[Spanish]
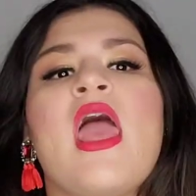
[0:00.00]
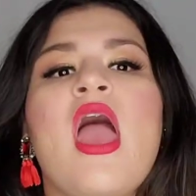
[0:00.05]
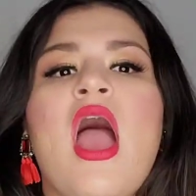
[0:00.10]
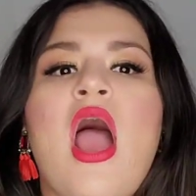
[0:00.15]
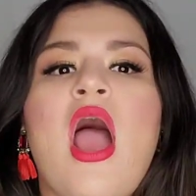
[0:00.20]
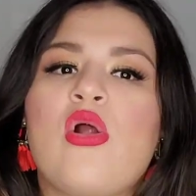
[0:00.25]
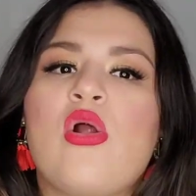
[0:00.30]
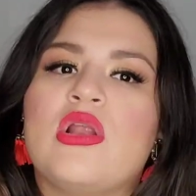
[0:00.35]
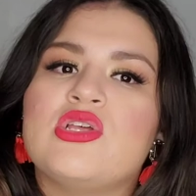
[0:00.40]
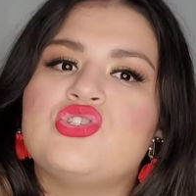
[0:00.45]

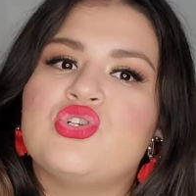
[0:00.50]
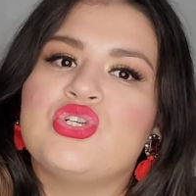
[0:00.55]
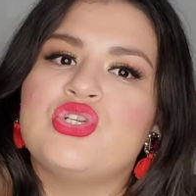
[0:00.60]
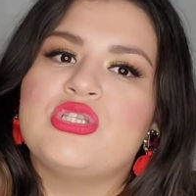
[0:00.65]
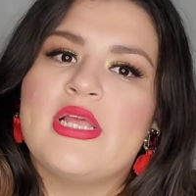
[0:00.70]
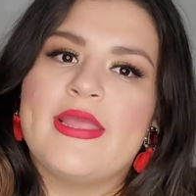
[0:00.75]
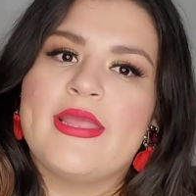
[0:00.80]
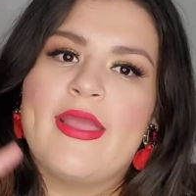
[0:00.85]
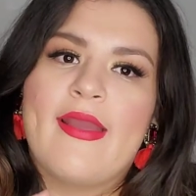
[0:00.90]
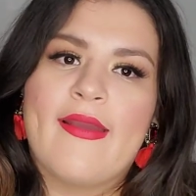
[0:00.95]
Ahora soy
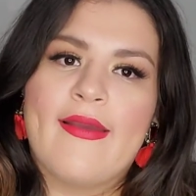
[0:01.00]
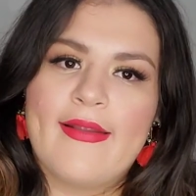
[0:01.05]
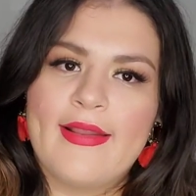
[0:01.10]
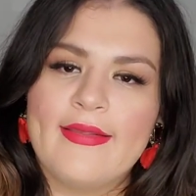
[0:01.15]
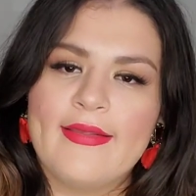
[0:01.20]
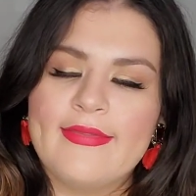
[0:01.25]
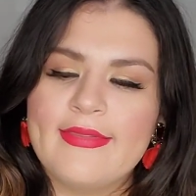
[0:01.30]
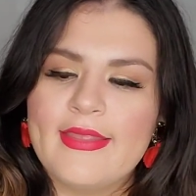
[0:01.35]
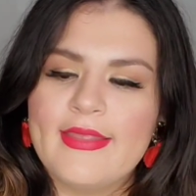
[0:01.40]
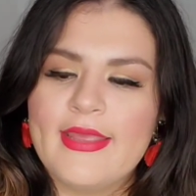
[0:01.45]
talla
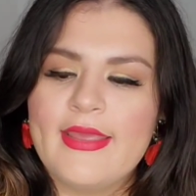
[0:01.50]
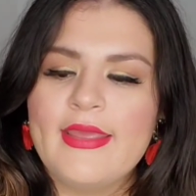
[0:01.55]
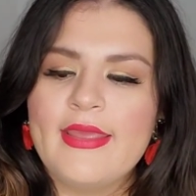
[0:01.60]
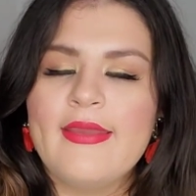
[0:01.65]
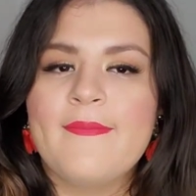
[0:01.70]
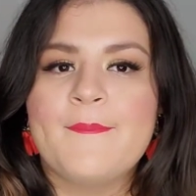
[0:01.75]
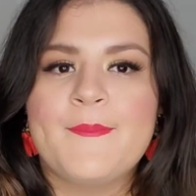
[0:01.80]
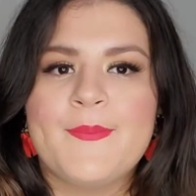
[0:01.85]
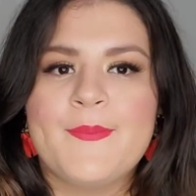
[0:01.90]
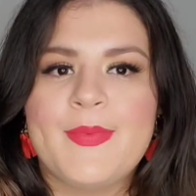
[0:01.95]
grande,
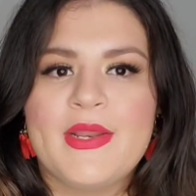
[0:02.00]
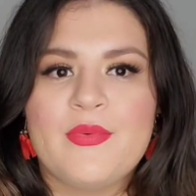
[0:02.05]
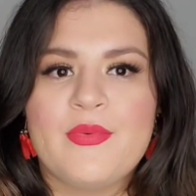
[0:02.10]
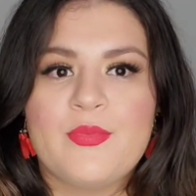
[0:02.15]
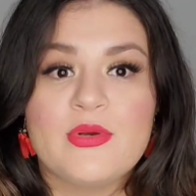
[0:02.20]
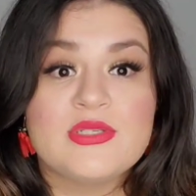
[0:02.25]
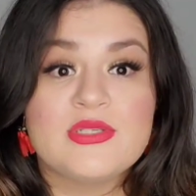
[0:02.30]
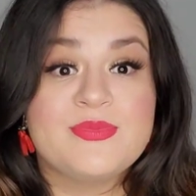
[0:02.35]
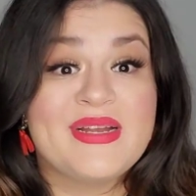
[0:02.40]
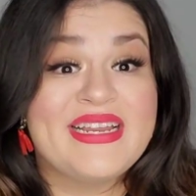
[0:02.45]
pero
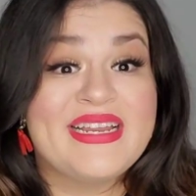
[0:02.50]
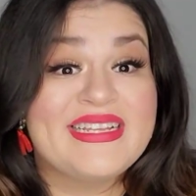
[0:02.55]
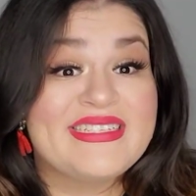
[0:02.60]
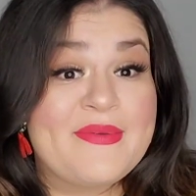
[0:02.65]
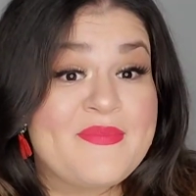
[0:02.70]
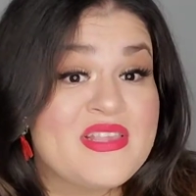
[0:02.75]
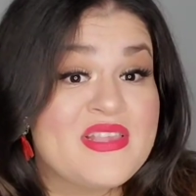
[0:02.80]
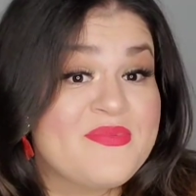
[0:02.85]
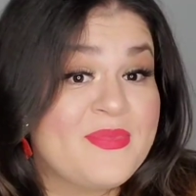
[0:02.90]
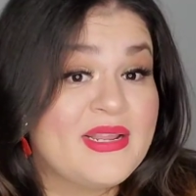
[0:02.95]
pues varias de
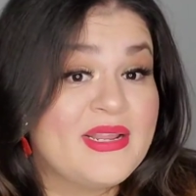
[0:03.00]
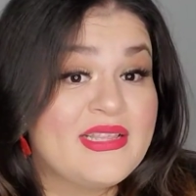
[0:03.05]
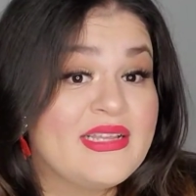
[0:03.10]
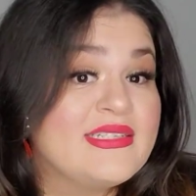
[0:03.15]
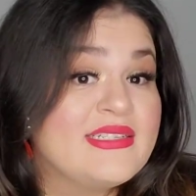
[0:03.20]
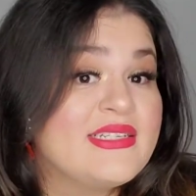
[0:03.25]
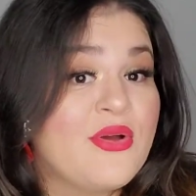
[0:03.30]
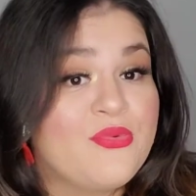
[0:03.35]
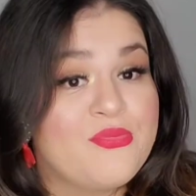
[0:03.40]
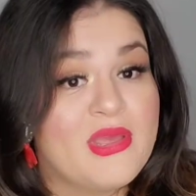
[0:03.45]
mis
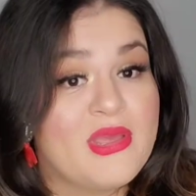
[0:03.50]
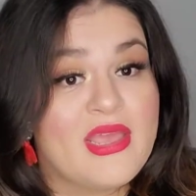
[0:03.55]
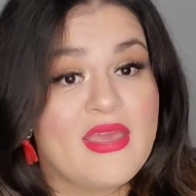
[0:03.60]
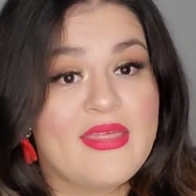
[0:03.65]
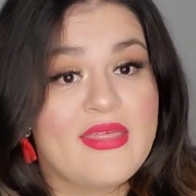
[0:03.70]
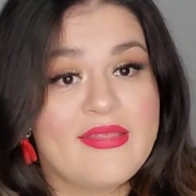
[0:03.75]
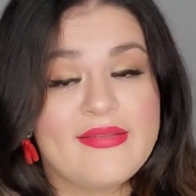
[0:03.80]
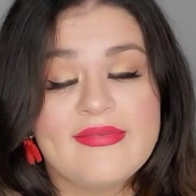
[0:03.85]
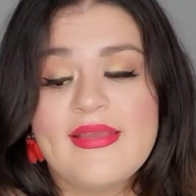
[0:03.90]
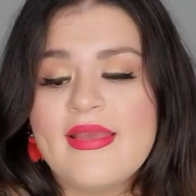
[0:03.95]
prendas aún me
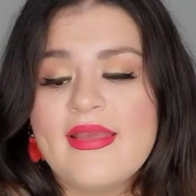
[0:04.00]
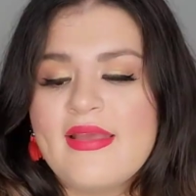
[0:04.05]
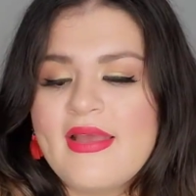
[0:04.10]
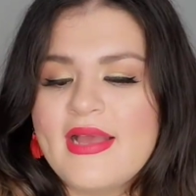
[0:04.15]
quedan,